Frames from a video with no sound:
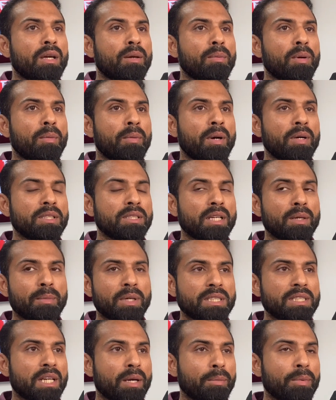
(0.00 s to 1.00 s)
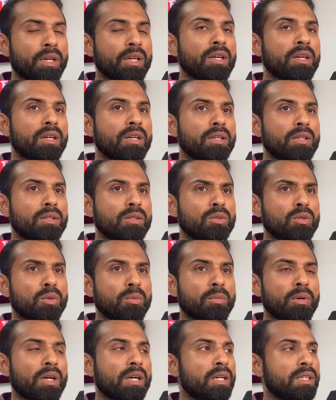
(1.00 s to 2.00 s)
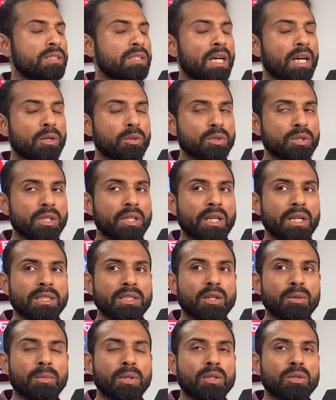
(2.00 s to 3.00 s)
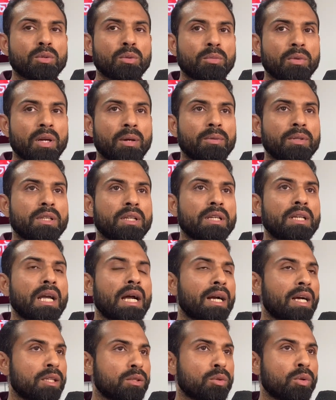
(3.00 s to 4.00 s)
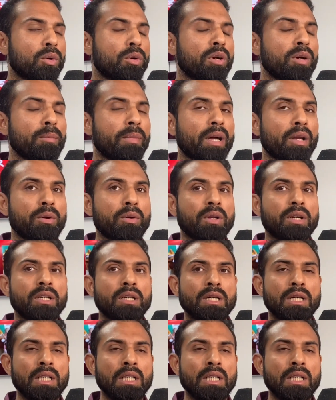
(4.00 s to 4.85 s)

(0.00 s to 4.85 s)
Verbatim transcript: বাবা এই যে আমার চাবি তোমরা যা খুশি নিয়ে যাও বাট তোমরা আমাদেরকে আঘাত করো না মারো না